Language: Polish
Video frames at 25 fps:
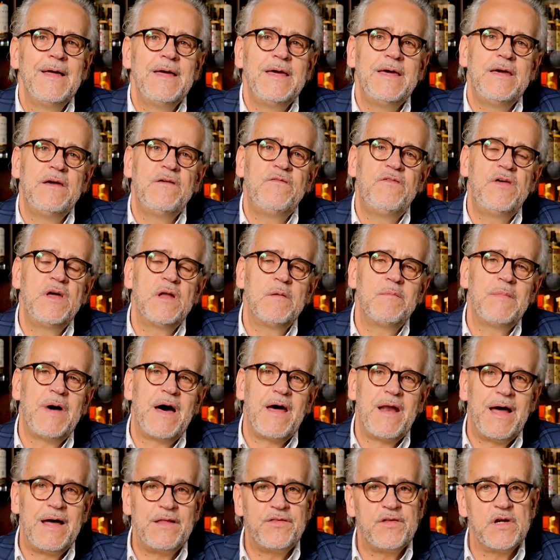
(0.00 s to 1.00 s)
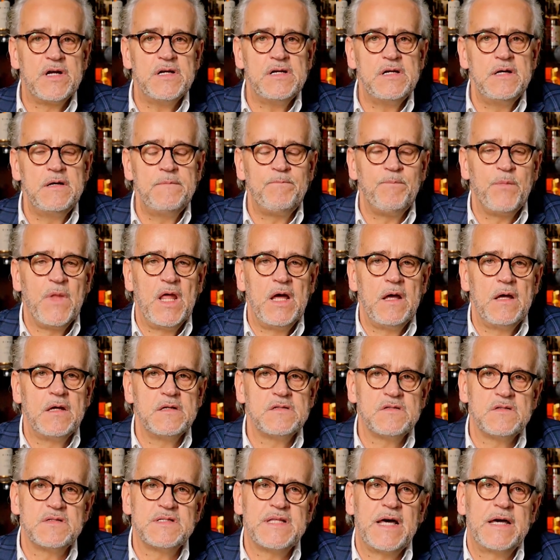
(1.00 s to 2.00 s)
i firma Rattray e,
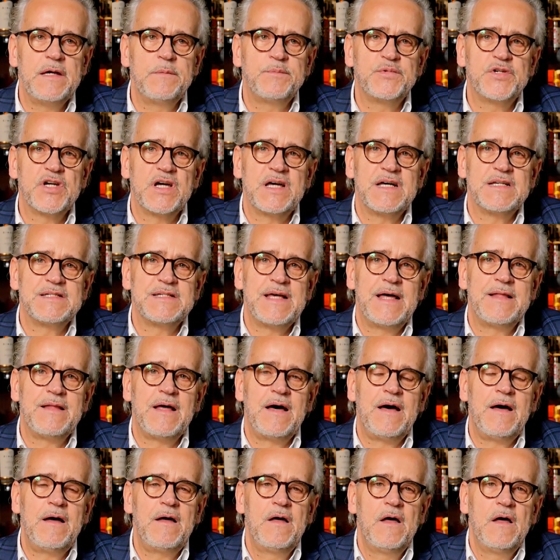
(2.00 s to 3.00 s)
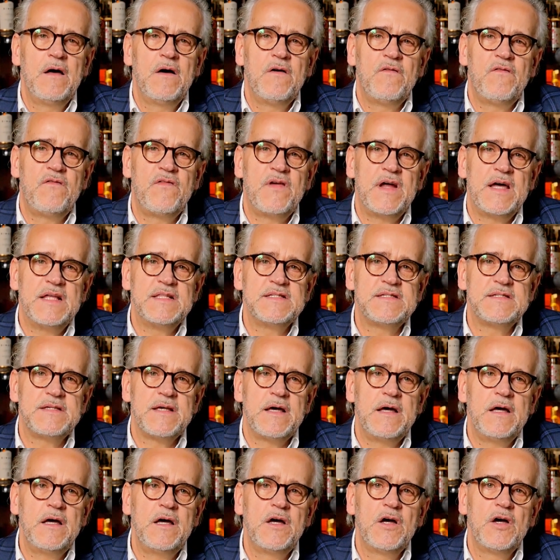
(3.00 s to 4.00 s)
zostaje przekazana w
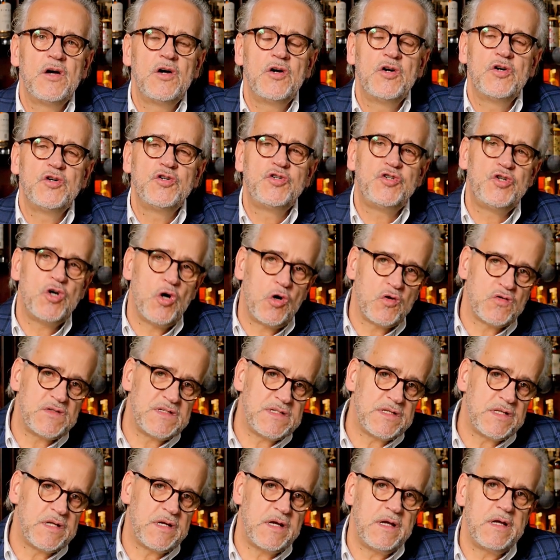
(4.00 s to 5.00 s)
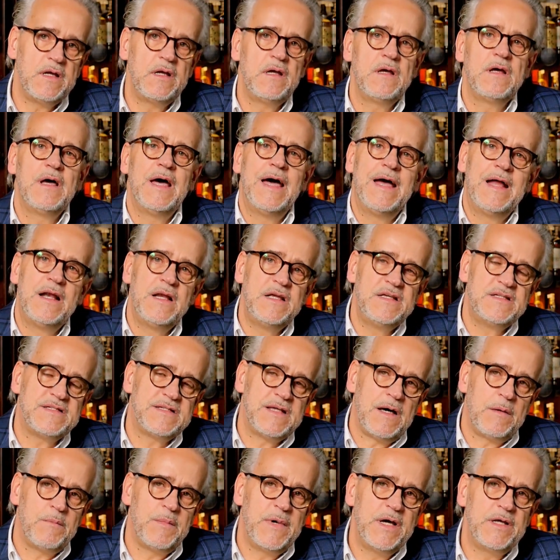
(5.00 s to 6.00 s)
ręce siostry
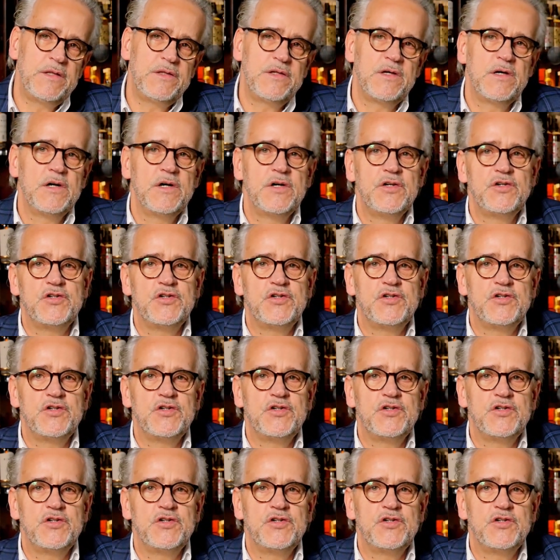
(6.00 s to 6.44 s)
Elizabeth,